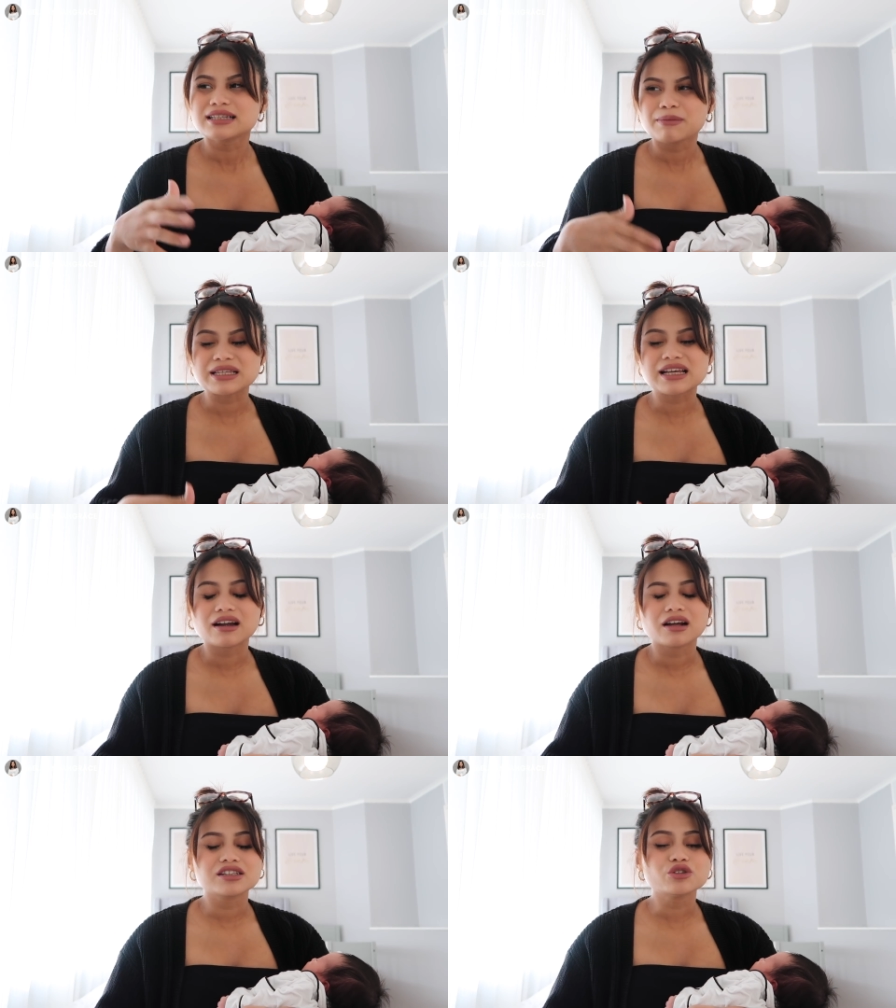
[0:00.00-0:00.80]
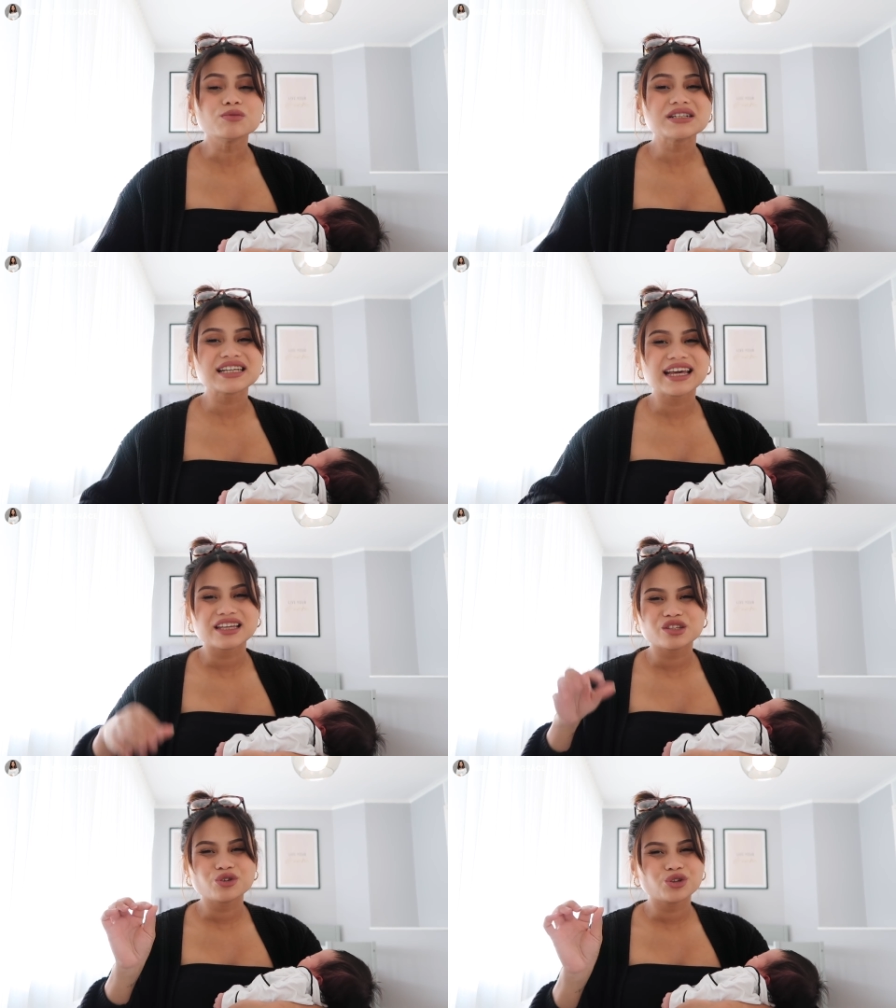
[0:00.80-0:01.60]
sampai sekarang aja tuh masih
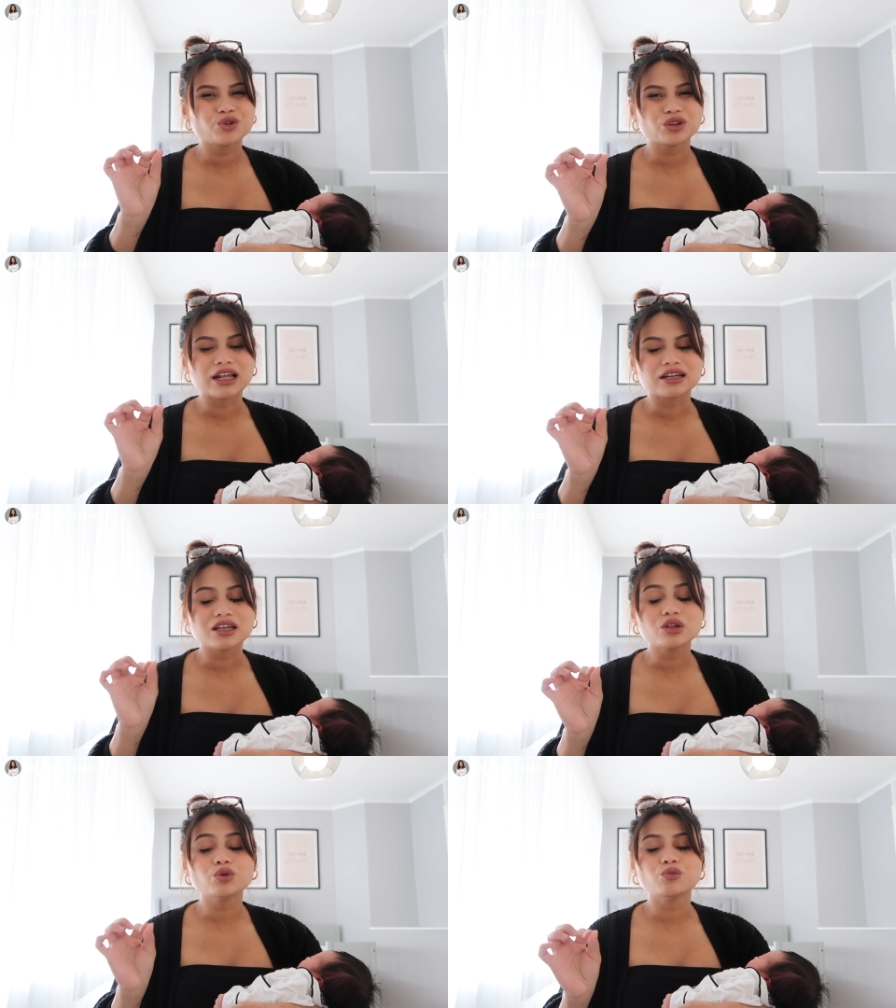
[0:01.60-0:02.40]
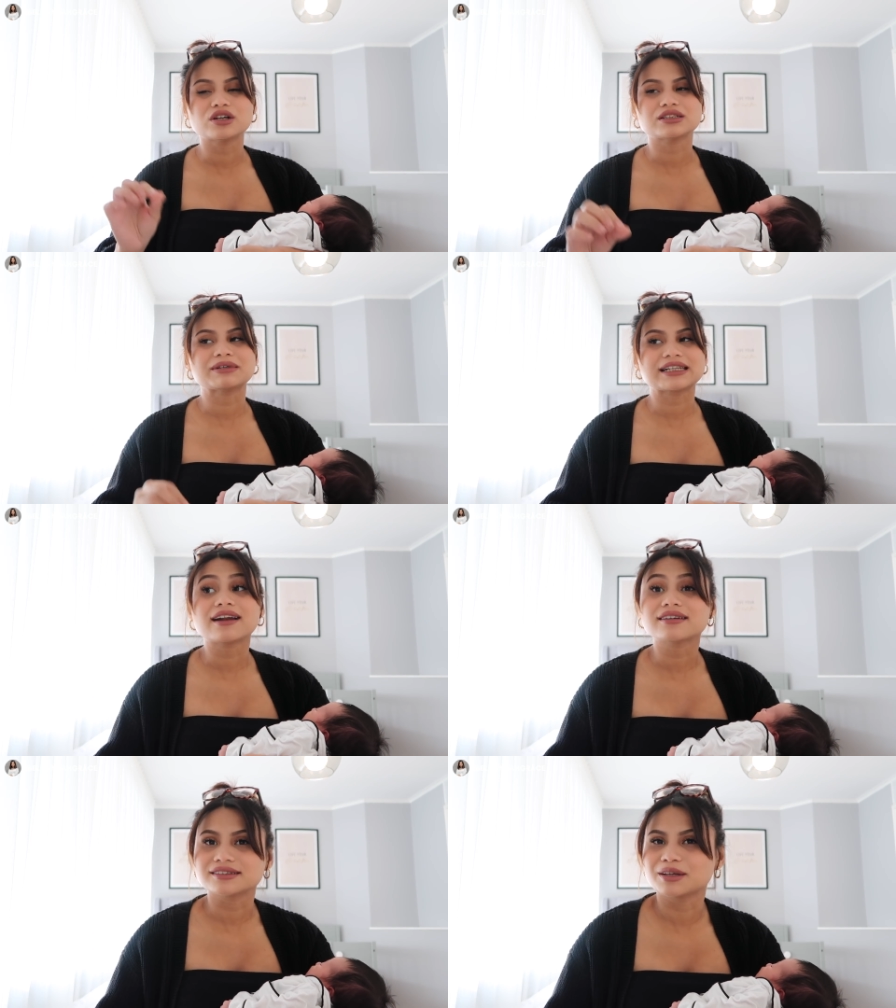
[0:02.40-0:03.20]
kayak nyut-nyutan gitu bukan sampai
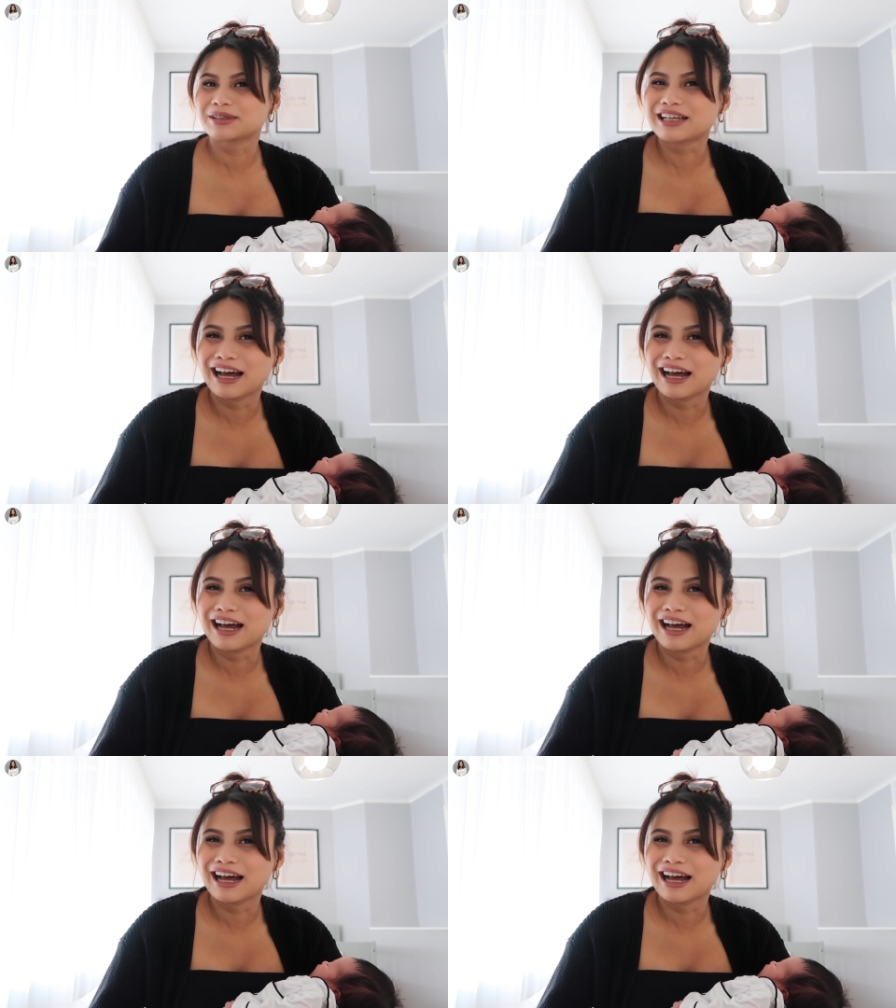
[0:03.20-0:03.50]
sekarang sampai